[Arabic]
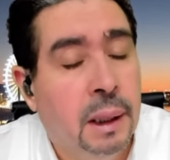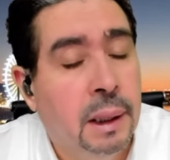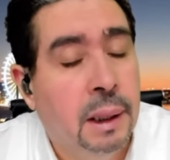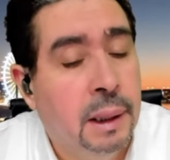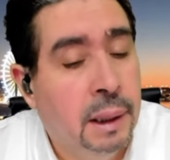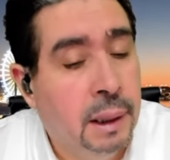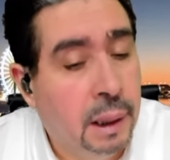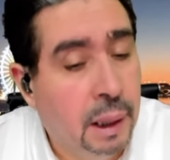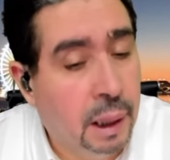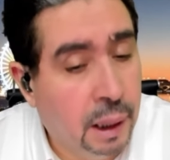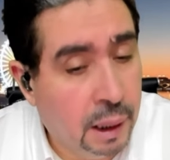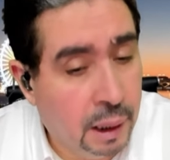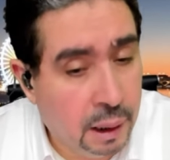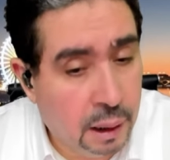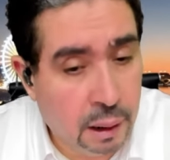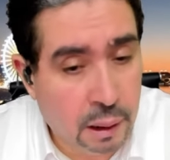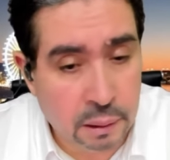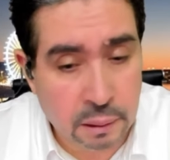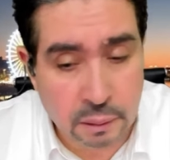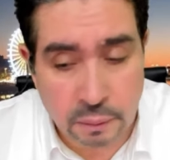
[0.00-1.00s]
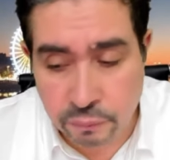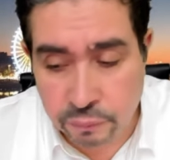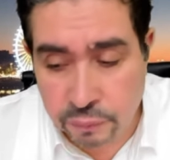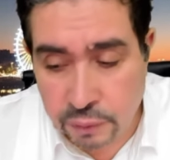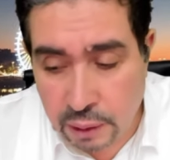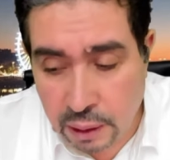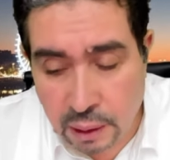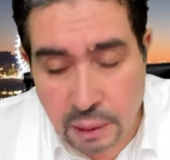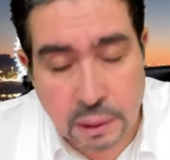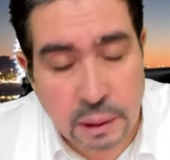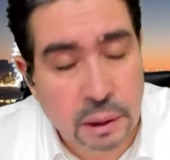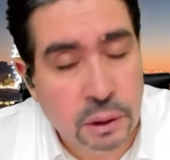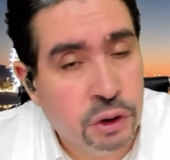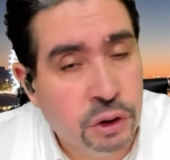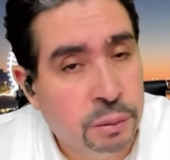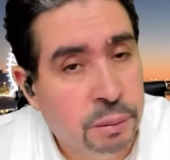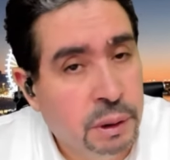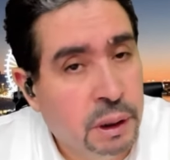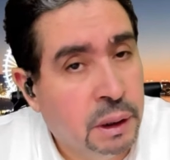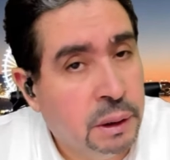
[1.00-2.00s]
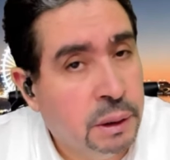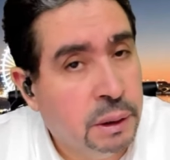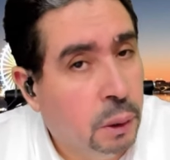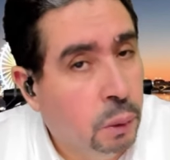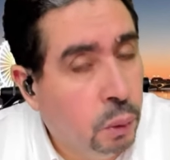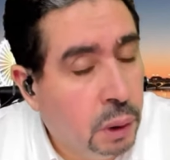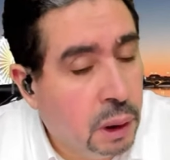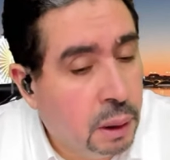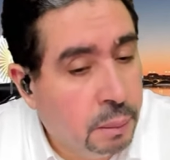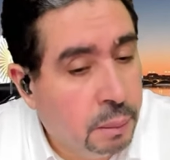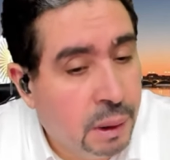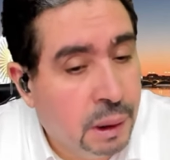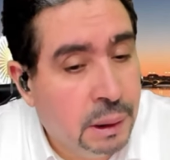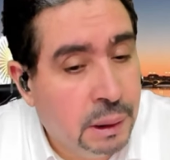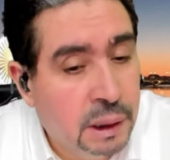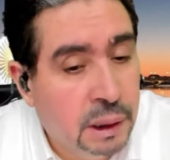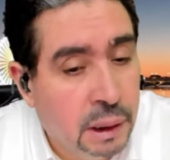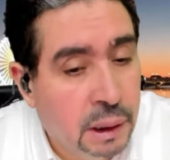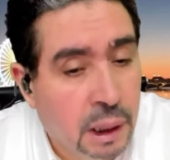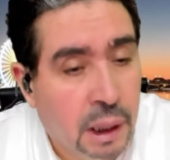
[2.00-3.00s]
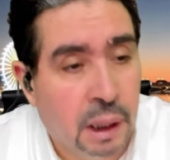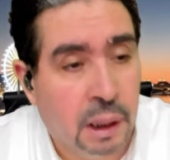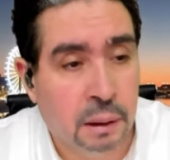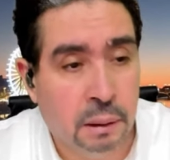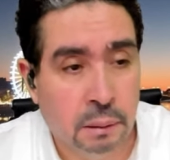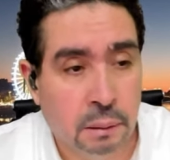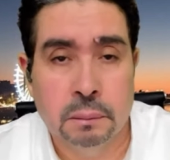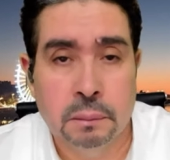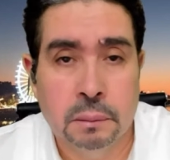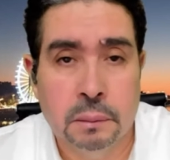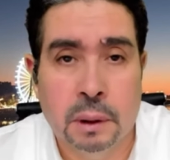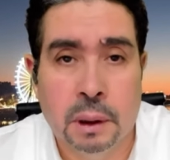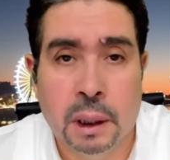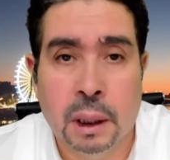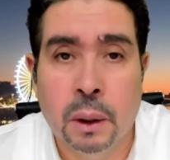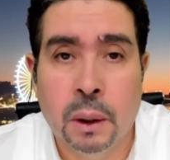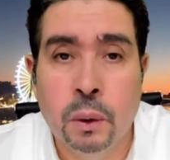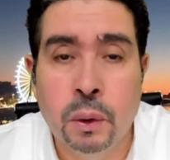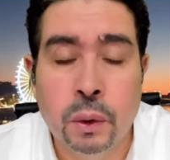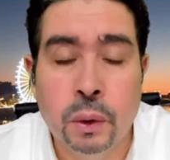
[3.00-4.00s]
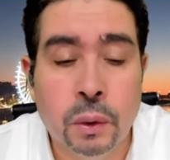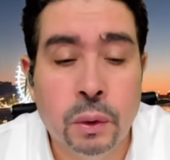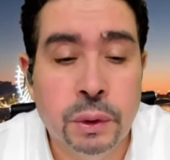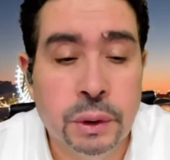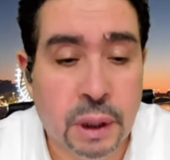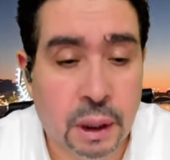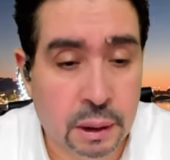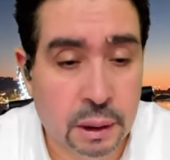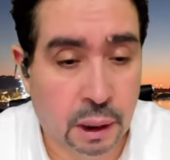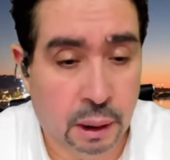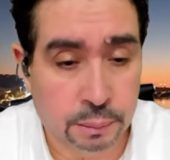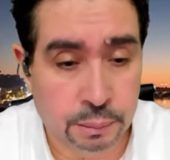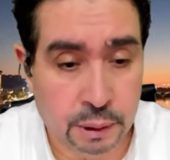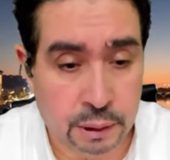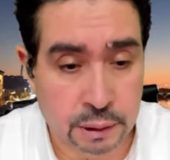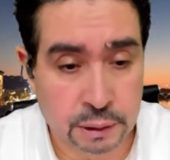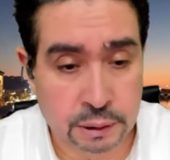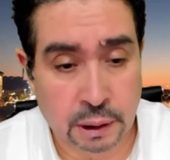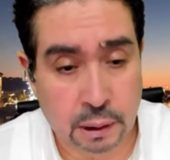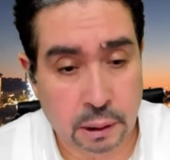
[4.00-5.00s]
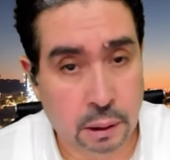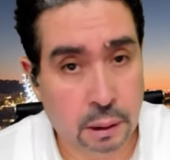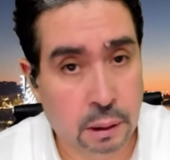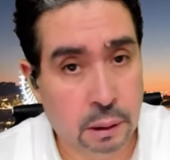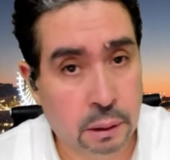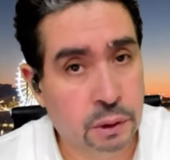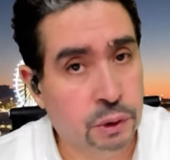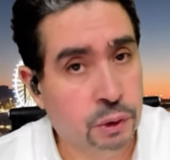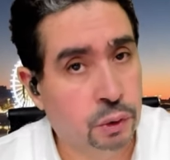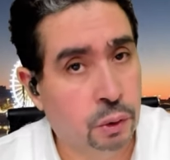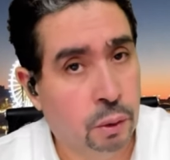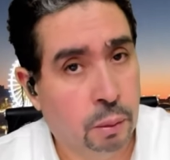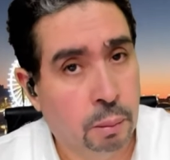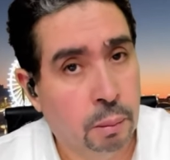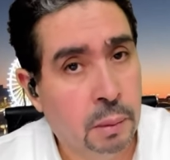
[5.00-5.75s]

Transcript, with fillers: الان في هذه الجمعيه تاع العلماء اللي الان راهو يقود هذا عبد الرزاق بالصوم